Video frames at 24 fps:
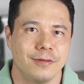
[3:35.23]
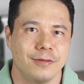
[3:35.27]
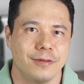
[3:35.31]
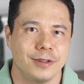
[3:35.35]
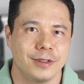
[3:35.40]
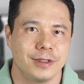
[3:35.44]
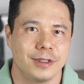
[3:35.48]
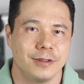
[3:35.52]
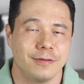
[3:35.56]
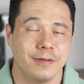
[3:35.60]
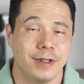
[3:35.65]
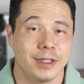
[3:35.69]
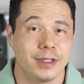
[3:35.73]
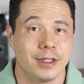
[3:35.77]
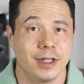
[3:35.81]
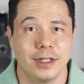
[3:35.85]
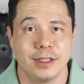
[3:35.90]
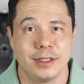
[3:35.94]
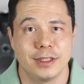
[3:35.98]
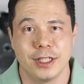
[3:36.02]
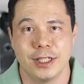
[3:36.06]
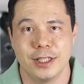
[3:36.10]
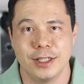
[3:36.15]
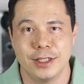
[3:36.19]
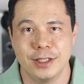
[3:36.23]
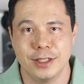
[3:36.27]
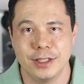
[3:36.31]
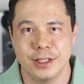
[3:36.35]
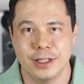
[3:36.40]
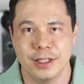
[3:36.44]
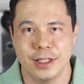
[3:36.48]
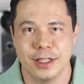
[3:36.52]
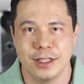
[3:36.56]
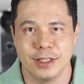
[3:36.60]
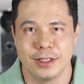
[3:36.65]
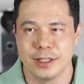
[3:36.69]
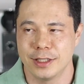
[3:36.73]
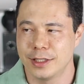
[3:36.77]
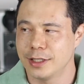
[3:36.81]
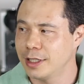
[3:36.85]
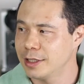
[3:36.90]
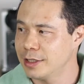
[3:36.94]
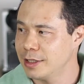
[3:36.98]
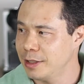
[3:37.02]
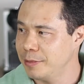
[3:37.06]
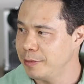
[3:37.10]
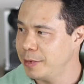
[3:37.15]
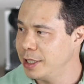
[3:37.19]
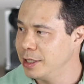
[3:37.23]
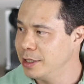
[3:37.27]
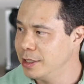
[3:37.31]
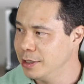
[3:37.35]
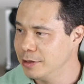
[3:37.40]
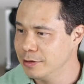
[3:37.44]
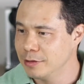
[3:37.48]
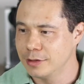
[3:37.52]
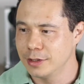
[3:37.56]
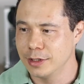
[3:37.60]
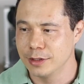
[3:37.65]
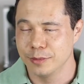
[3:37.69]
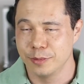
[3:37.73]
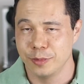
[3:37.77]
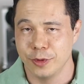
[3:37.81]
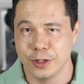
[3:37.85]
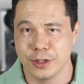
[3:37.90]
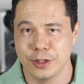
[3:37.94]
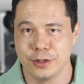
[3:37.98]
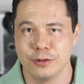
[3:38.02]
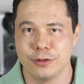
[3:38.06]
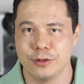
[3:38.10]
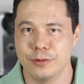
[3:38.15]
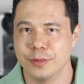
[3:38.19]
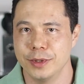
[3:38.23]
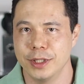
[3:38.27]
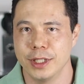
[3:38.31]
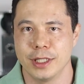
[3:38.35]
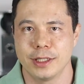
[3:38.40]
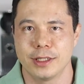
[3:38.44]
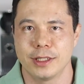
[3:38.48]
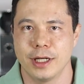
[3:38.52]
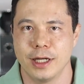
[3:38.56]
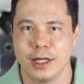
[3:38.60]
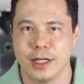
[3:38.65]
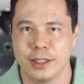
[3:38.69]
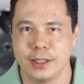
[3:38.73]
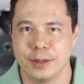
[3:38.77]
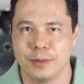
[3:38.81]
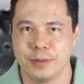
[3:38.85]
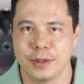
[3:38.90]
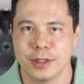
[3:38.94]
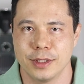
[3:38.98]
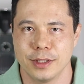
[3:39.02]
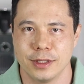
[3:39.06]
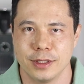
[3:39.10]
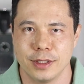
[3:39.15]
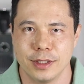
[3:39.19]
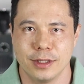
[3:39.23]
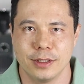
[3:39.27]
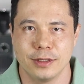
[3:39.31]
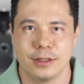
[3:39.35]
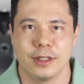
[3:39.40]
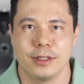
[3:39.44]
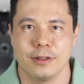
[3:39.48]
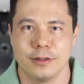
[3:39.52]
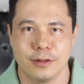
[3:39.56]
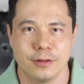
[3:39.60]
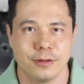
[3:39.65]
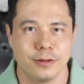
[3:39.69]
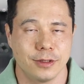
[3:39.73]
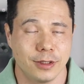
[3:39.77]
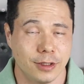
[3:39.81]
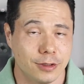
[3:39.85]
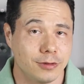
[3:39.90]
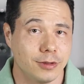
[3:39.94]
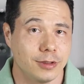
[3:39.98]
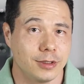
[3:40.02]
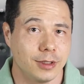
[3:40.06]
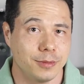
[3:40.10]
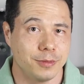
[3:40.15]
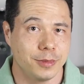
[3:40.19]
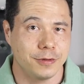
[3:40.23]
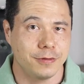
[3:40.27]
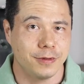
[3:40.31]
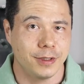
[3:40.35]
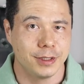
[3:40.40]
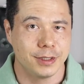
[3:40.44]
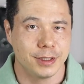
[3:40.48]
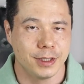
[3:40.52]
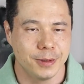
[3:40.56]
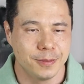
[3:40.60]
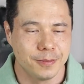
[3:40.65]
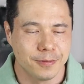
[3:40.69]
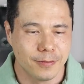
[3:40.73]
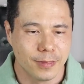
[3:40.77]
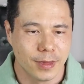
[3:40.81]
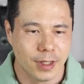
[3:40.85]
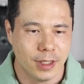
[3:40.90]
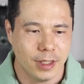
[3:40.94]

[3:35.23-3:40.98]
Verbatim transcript: você vai estar tá sem energia e você está trabalhando, você não pode dormir à tarde porque né, tem outras coisas para fazer.